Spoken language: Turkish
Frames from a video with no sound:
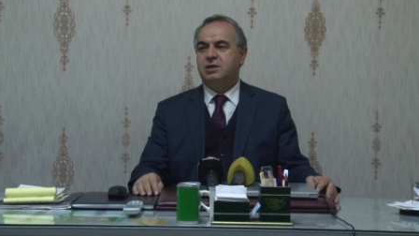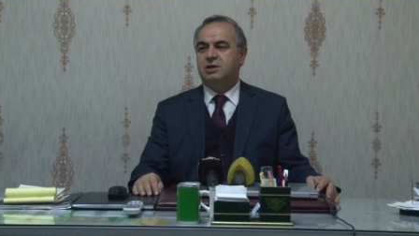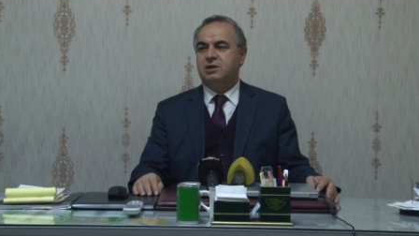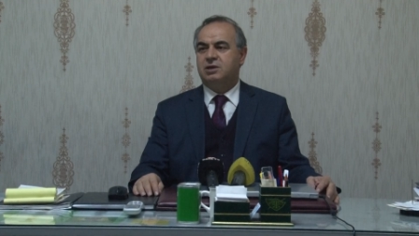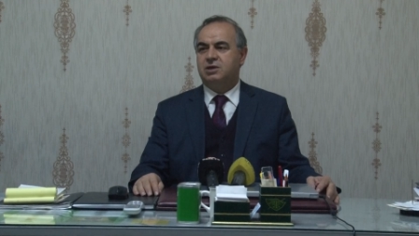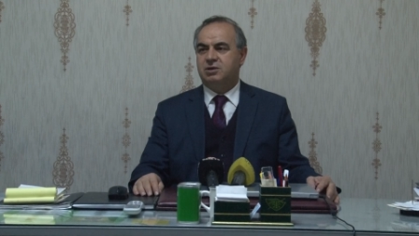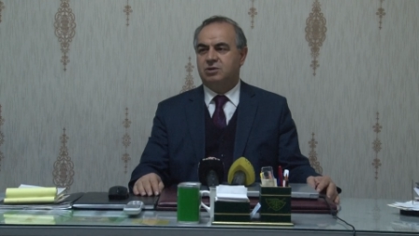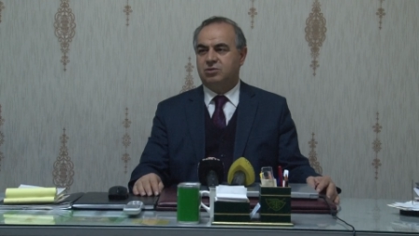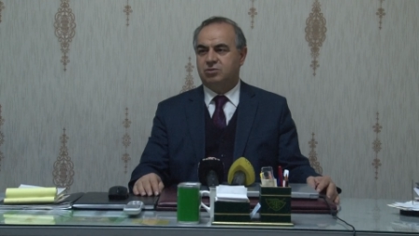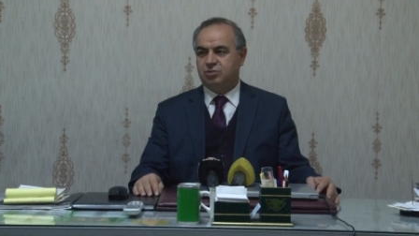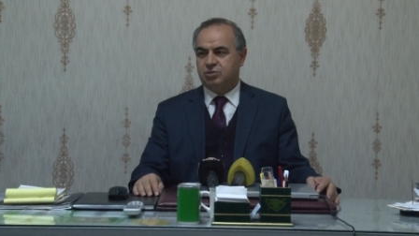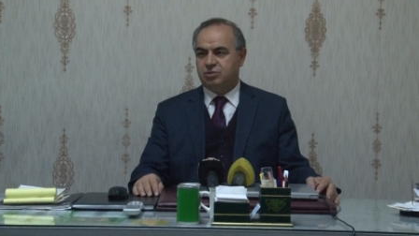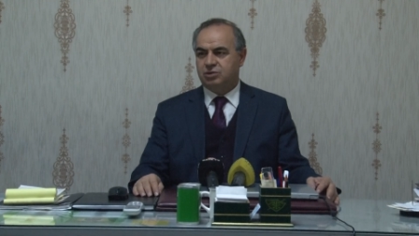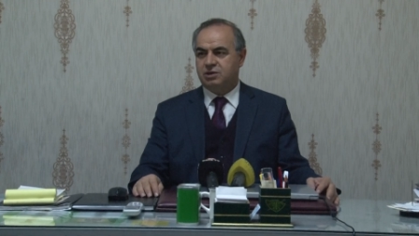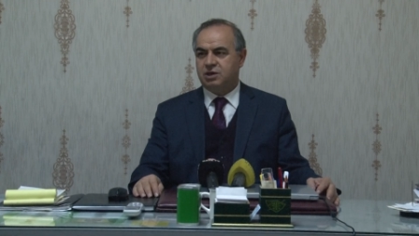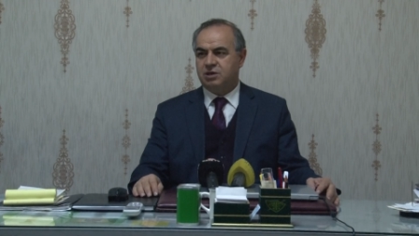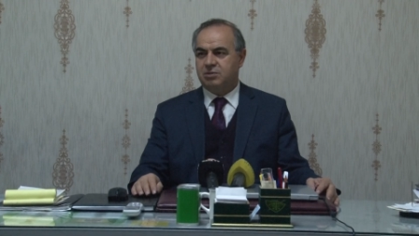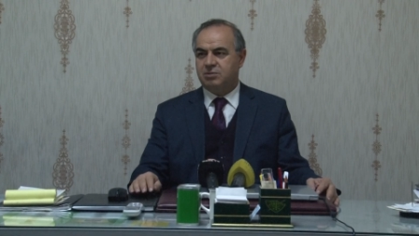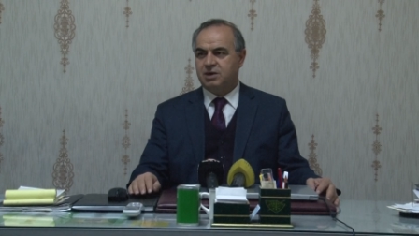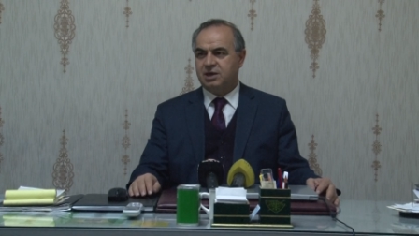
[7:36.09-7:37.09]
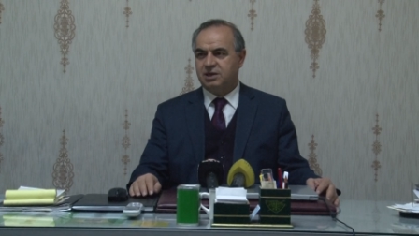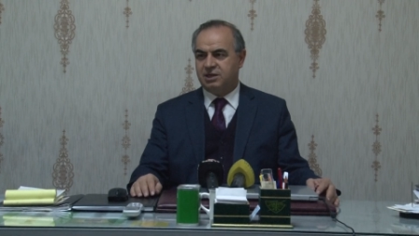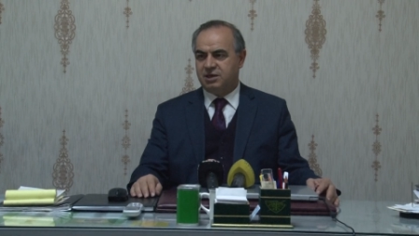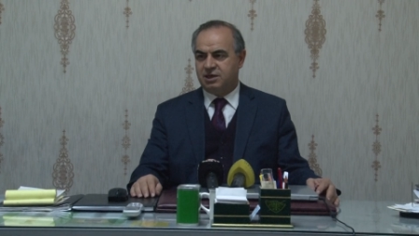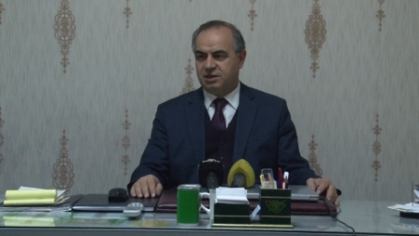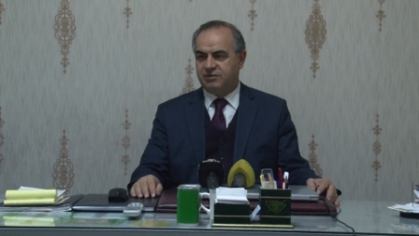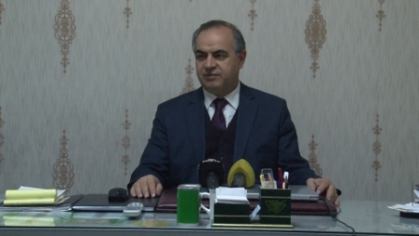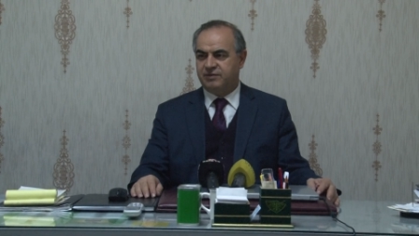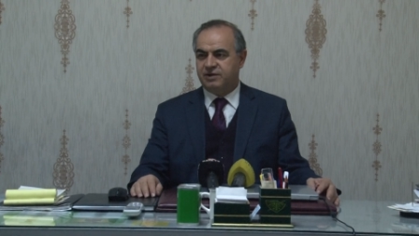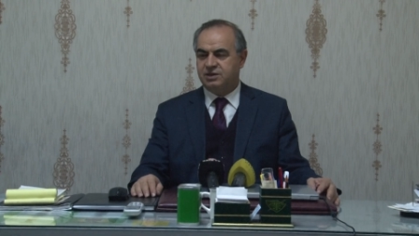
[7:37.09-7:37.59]
e, ulusal
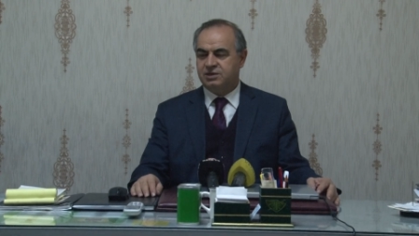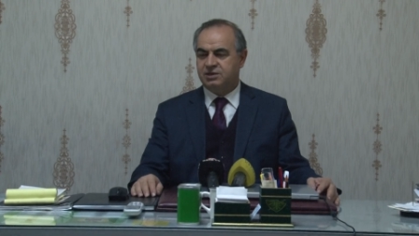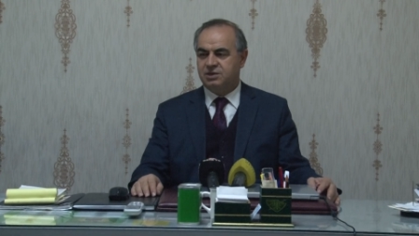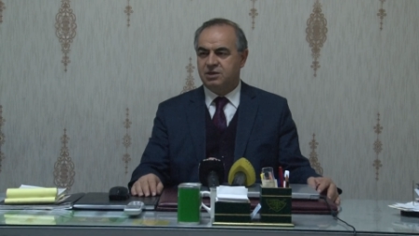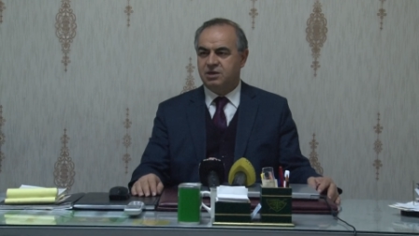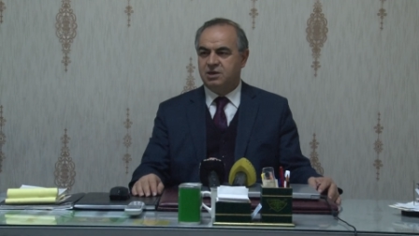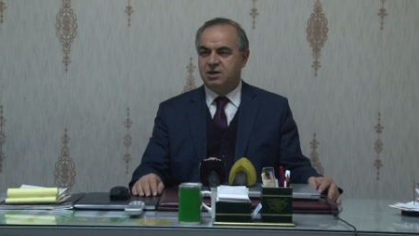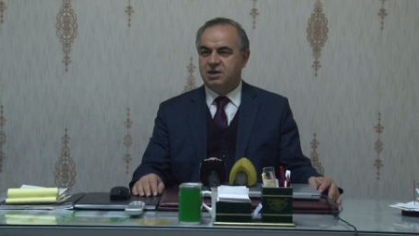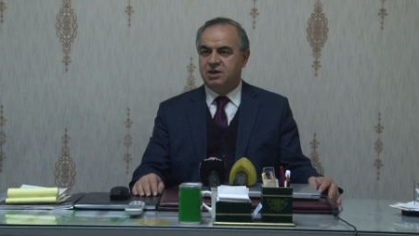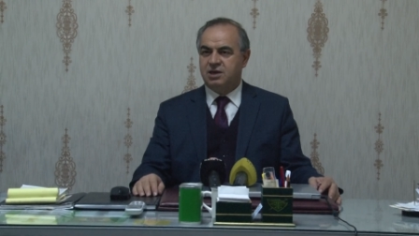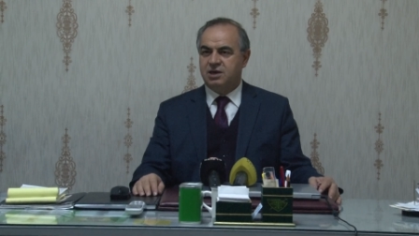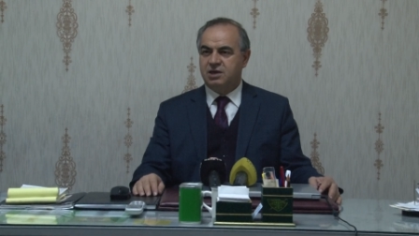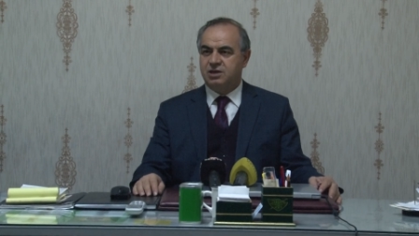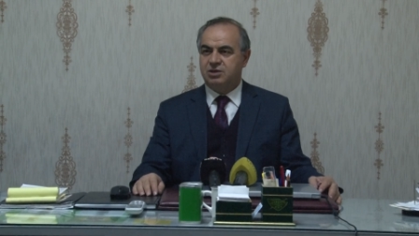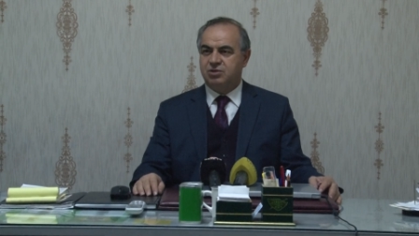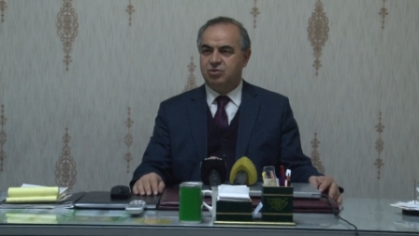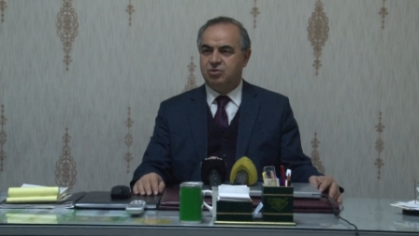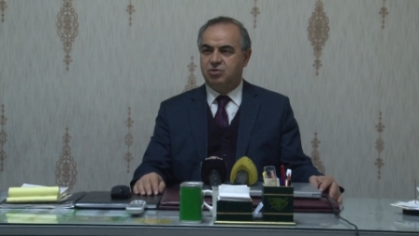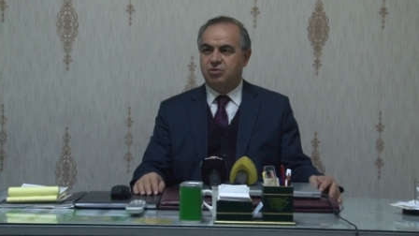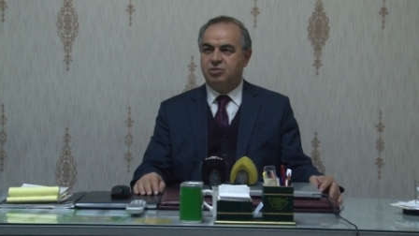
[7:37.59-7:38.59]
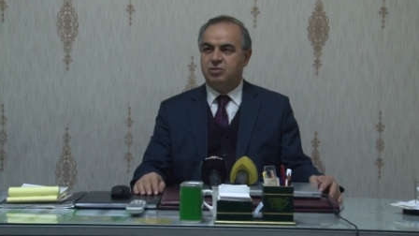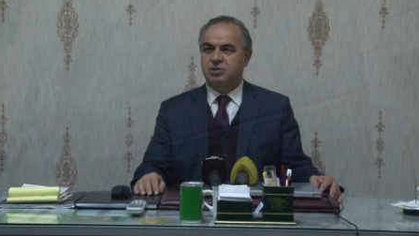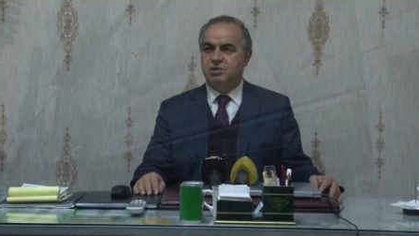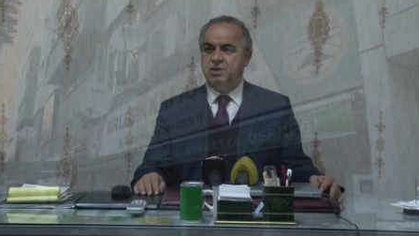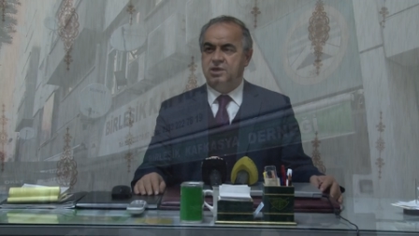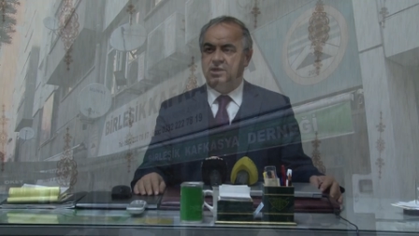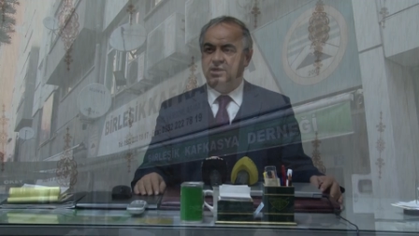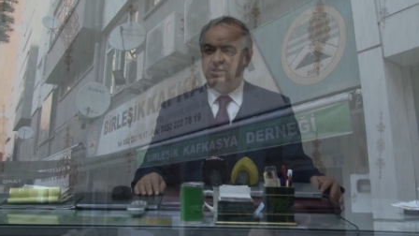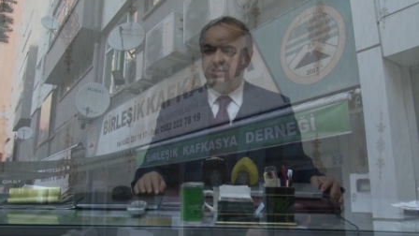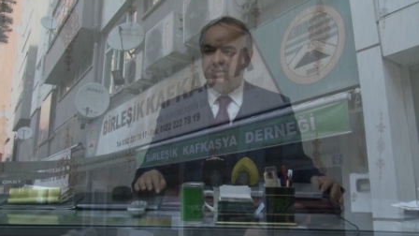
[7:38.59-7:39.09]
market var. Eğer ki onunla